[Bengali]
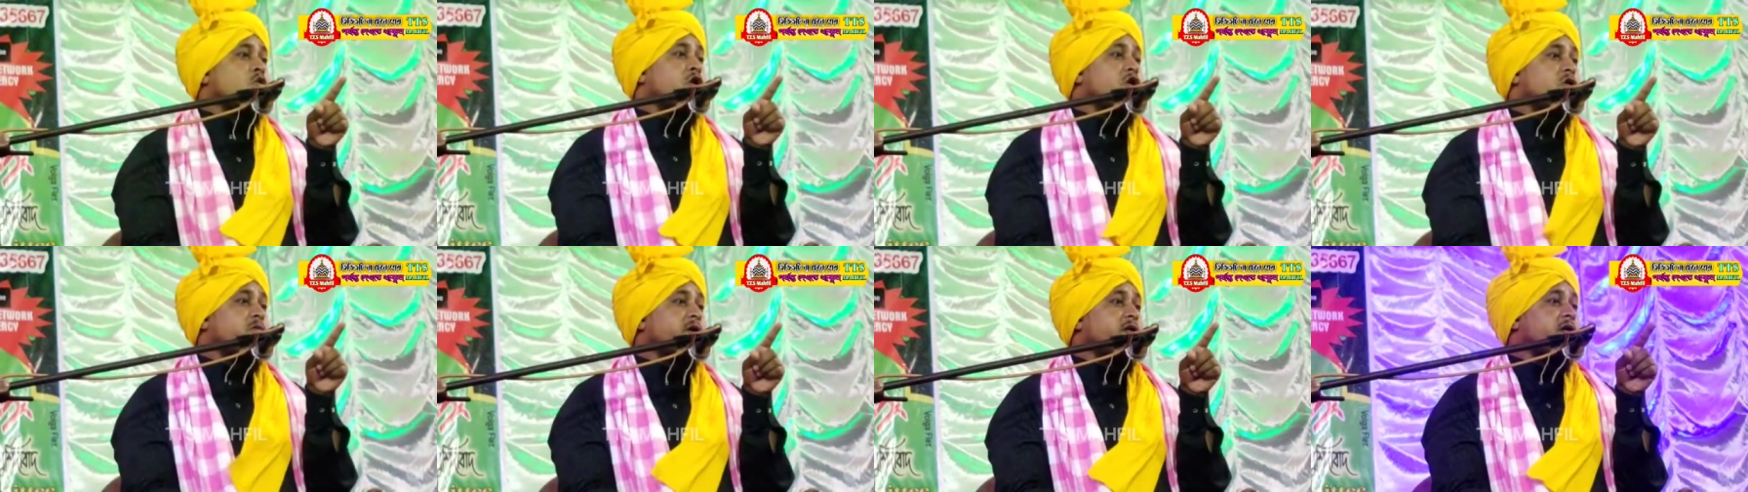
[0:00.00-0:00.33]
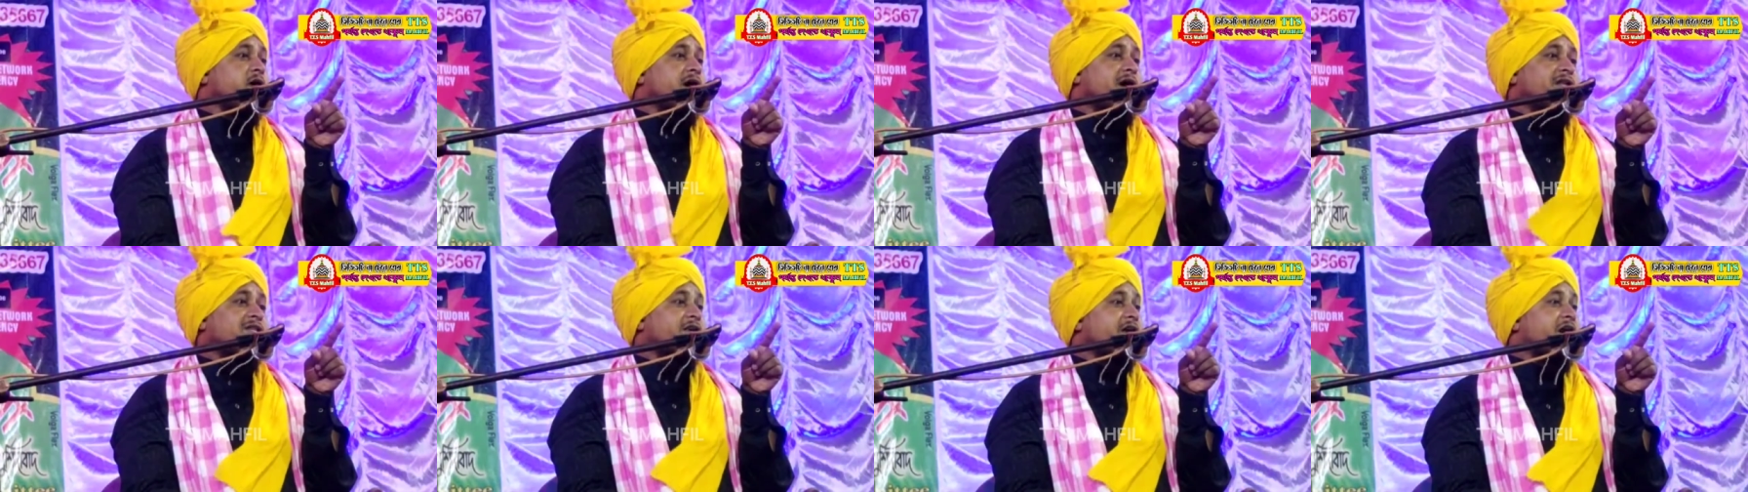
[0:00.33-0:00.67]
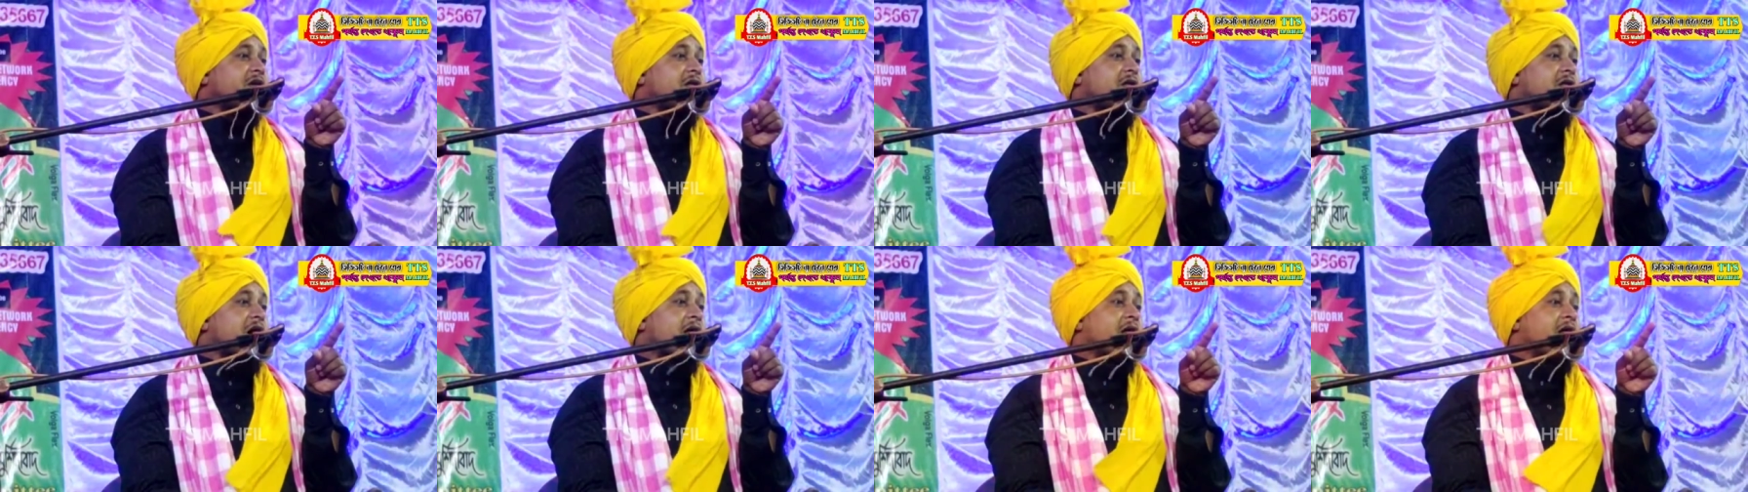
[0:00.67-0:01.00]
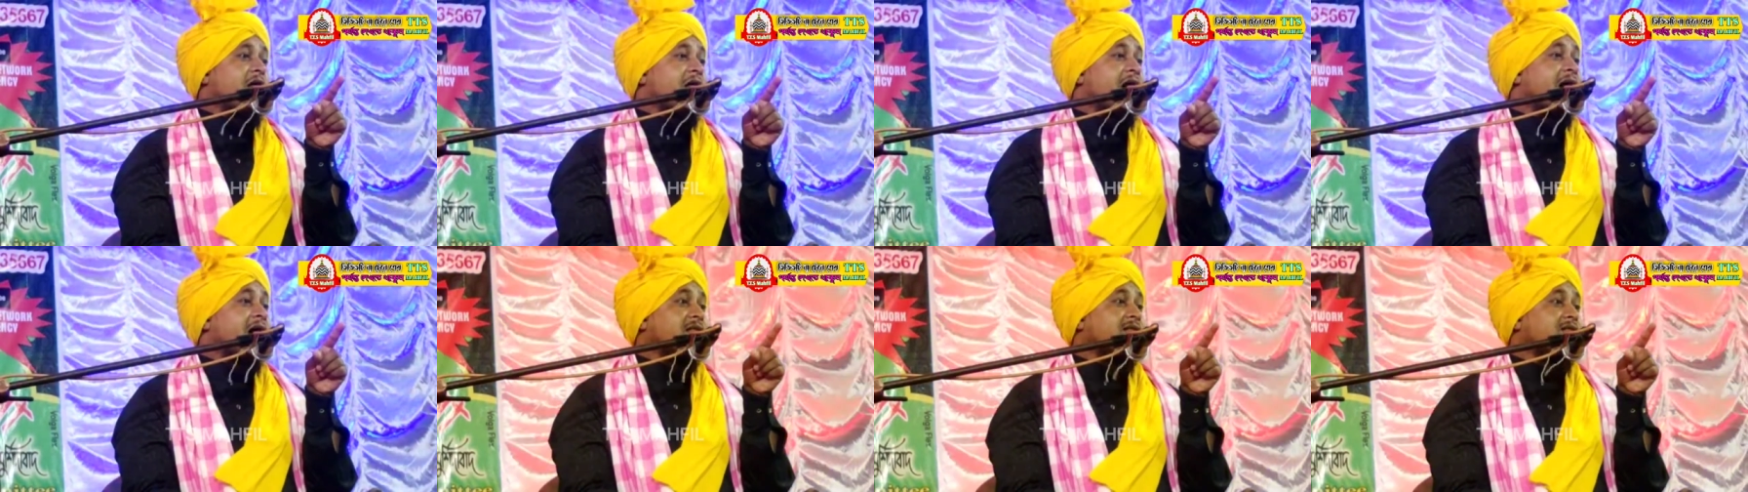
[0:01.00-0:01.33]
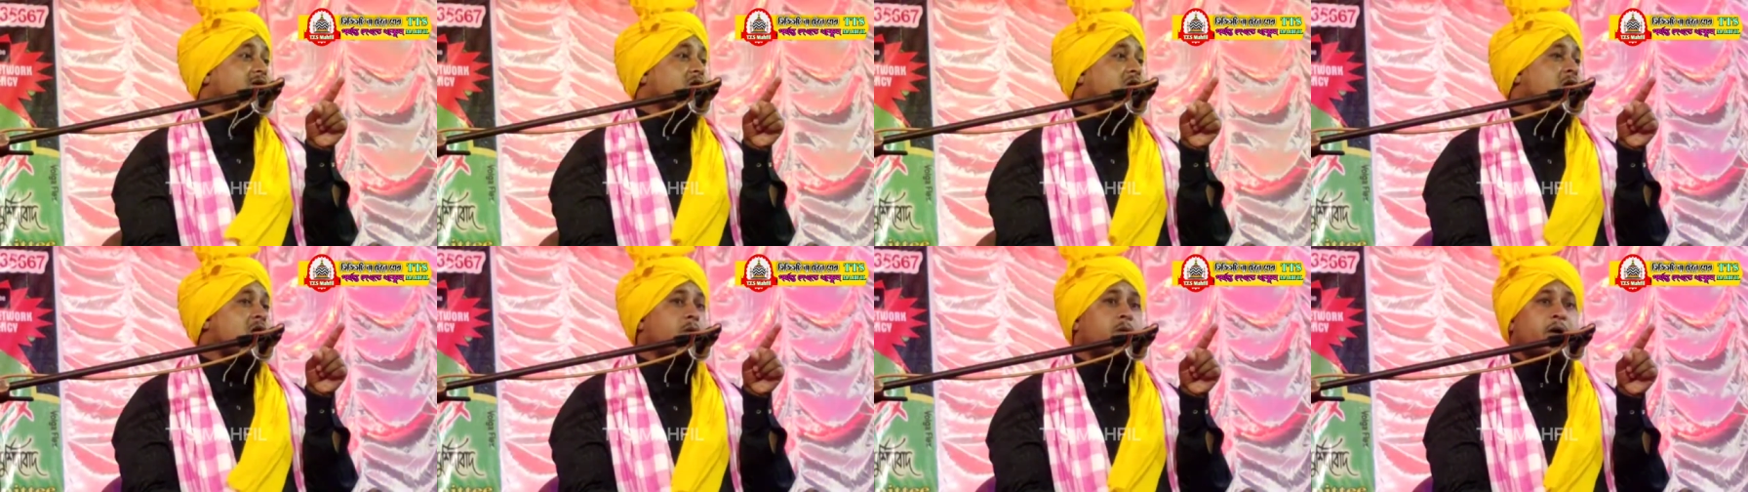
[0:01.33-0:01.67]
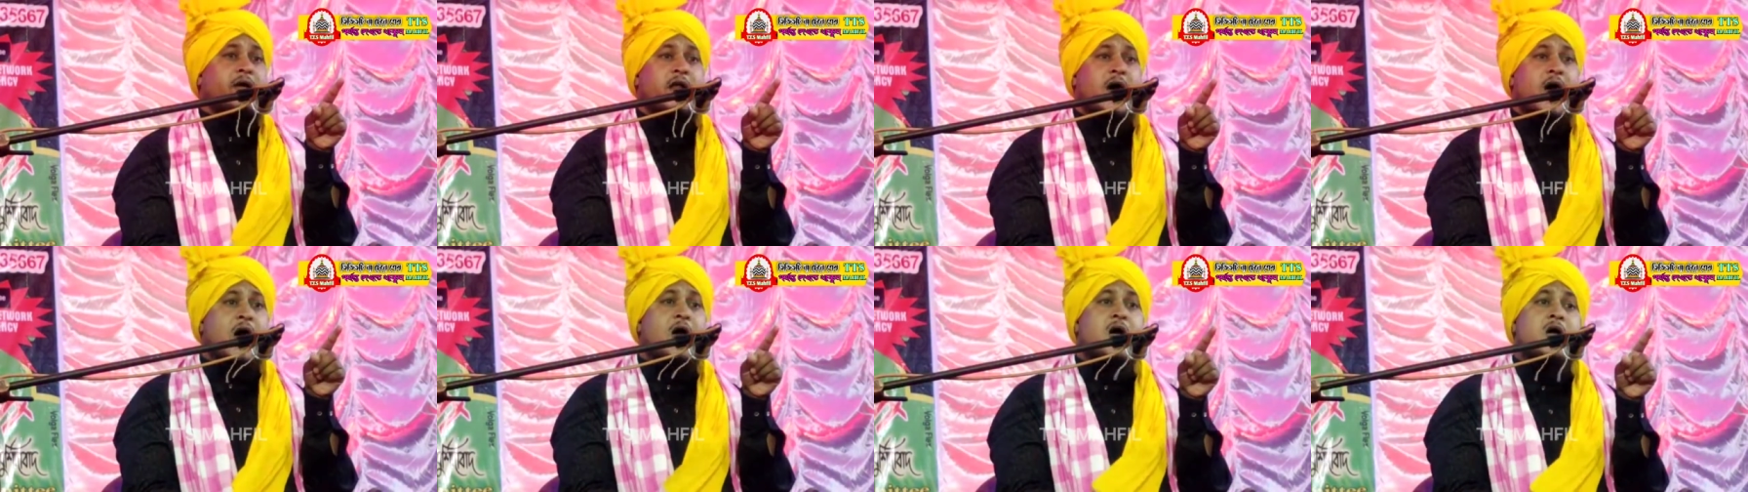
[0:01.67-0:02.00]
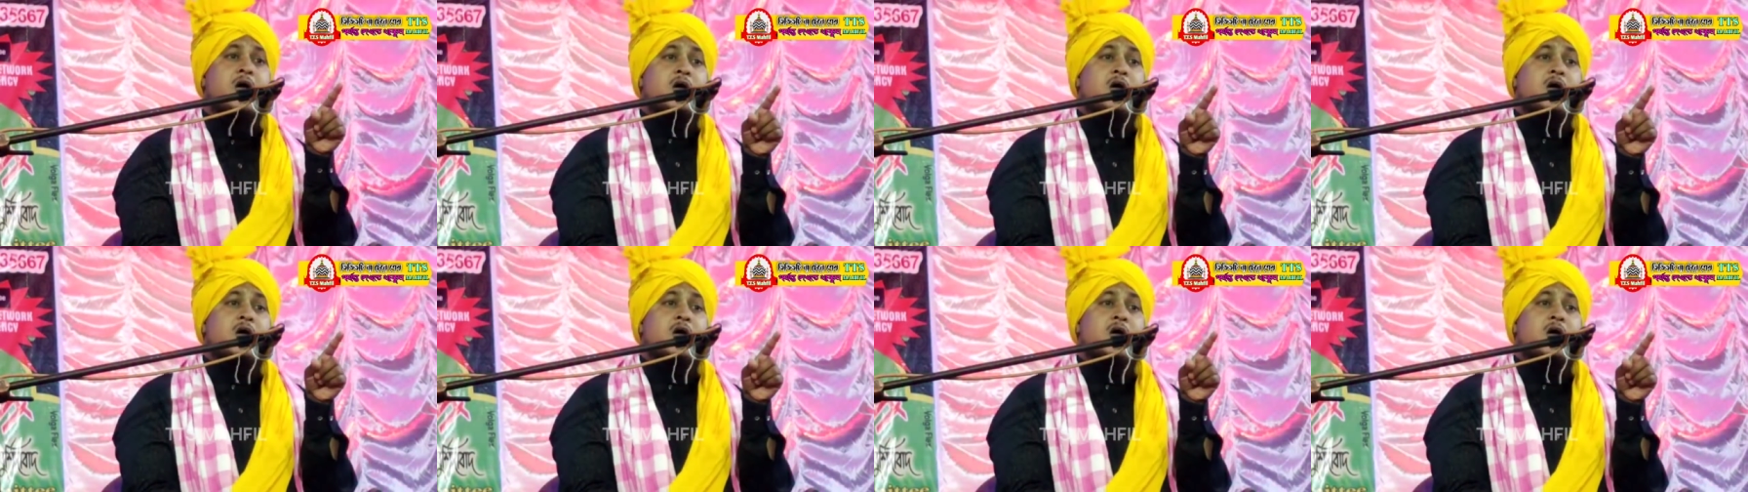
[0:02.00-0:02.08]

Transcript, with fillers: মলবির কাছে আর লাইন লাগাতে হবে না